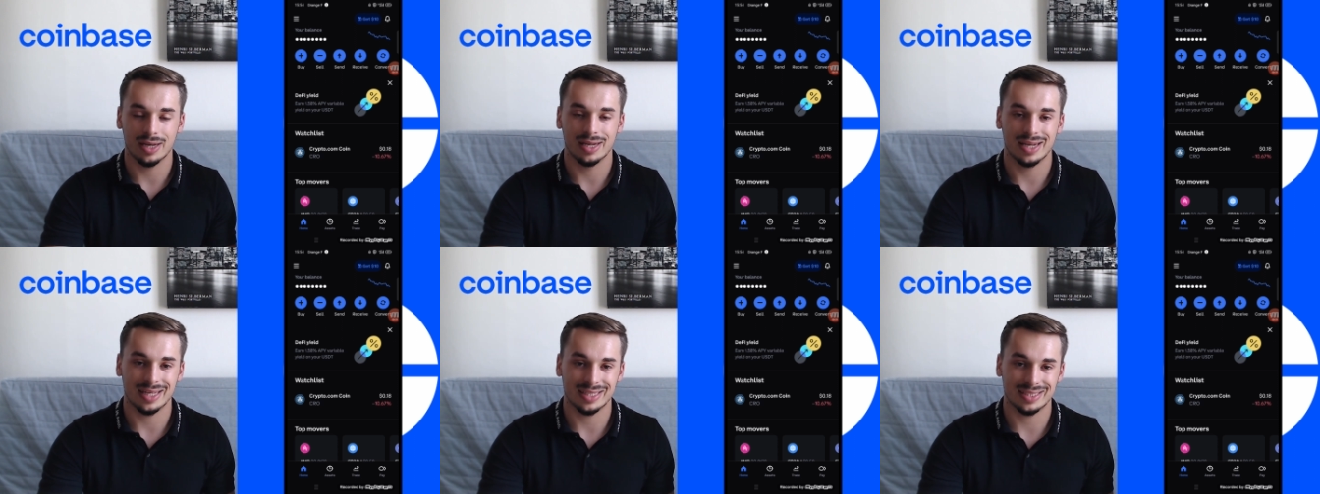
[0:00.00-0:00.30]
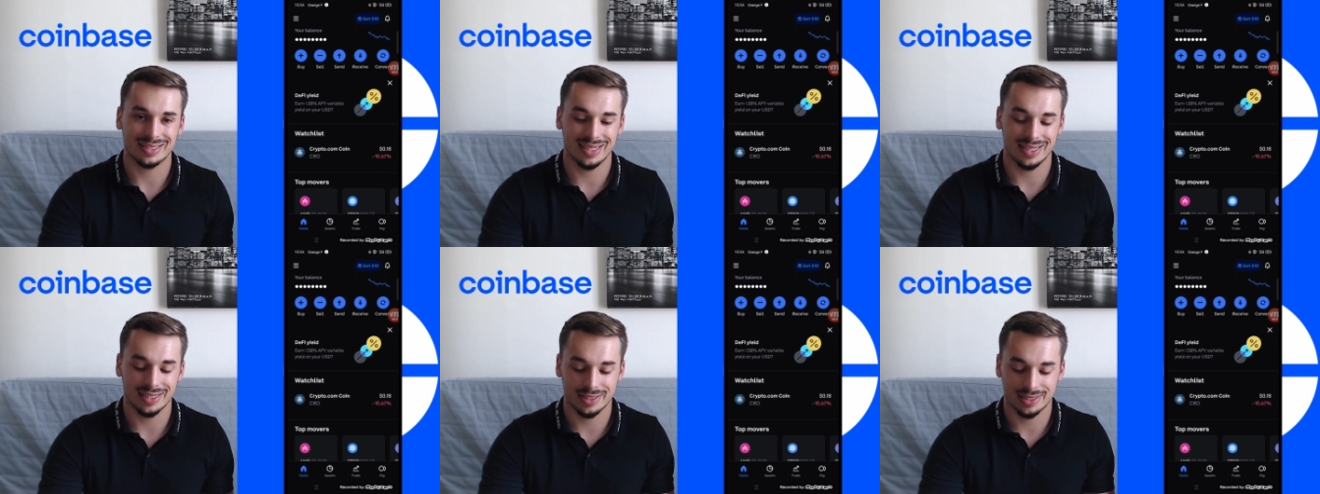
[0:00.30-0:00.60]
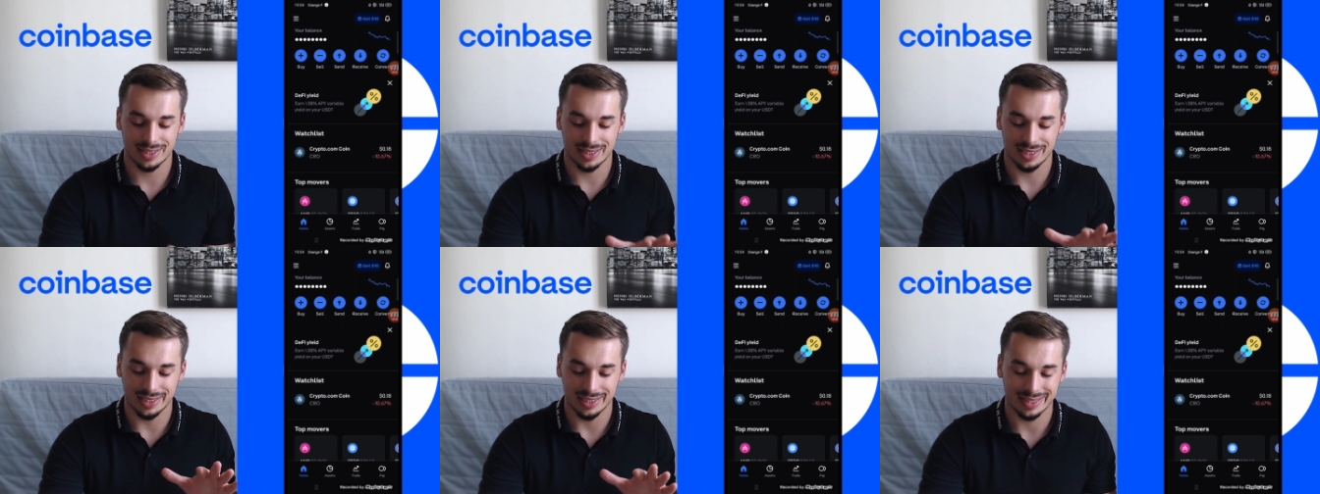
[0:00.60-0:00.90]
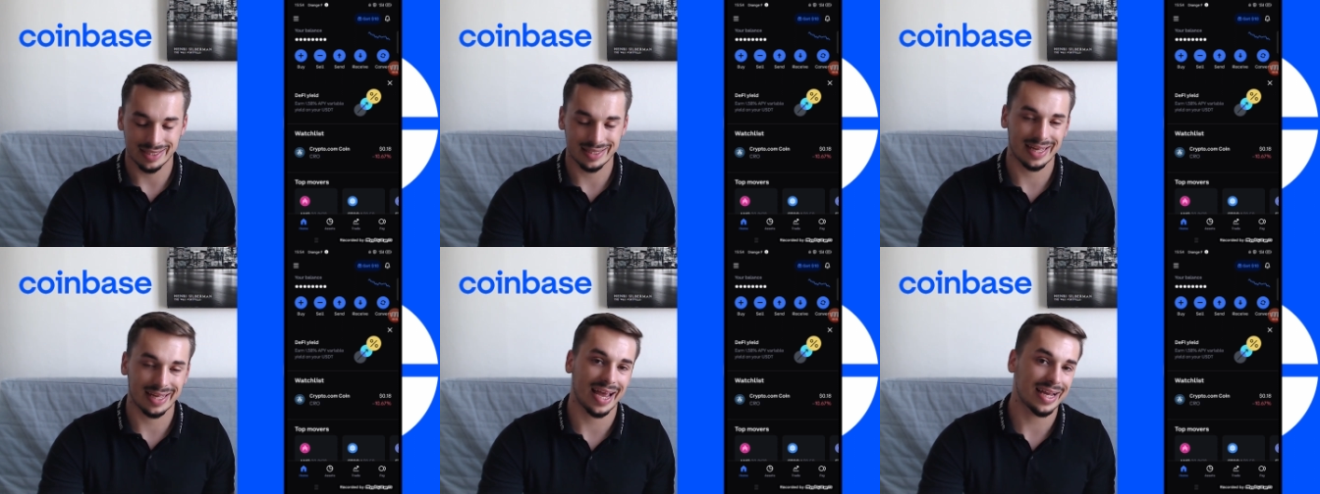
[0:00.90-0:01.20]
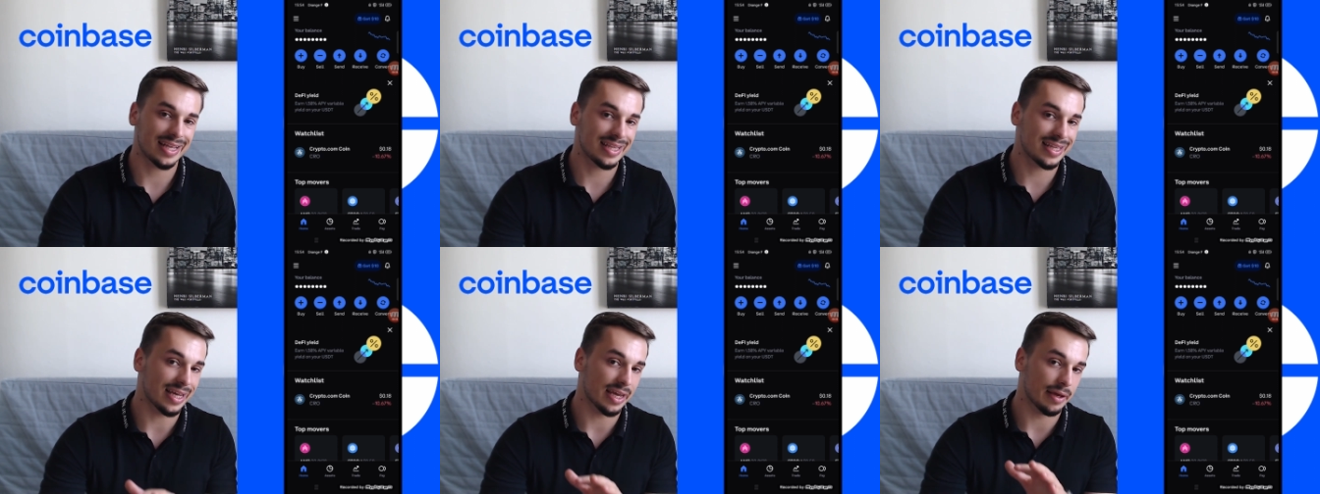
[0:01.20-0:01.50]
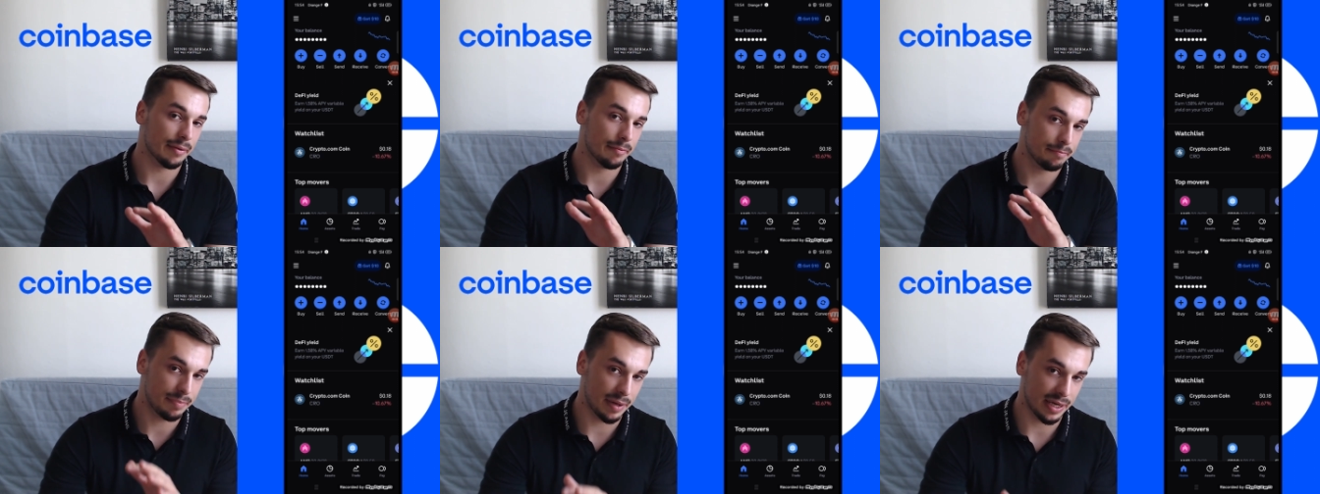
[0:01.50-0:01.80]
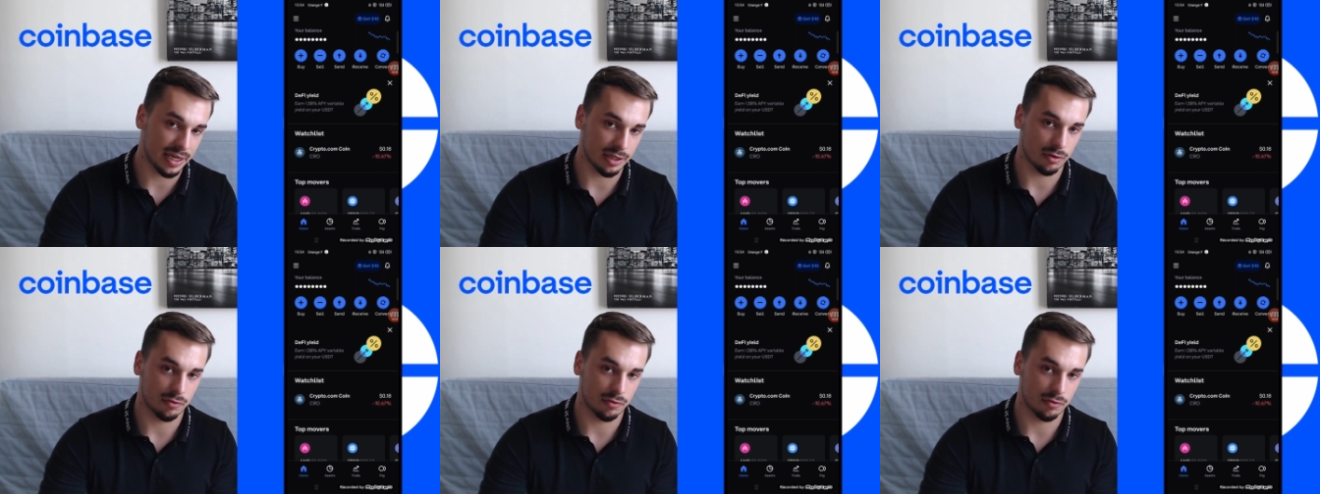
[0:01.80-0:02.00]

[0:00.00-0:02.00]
l'asset, les trades et pay.